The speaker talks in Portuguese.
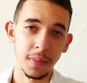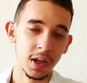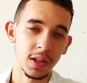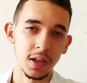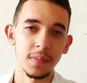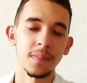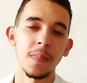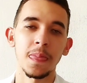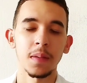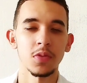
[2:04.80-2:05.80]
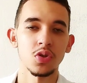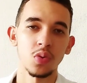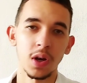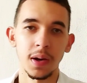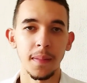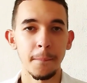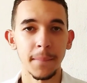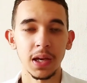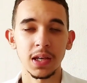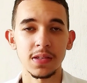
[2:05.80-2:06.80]
bem, né? Mistura
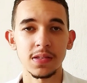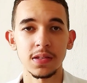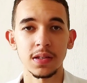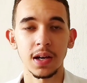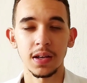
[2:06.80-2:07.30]
bem esse,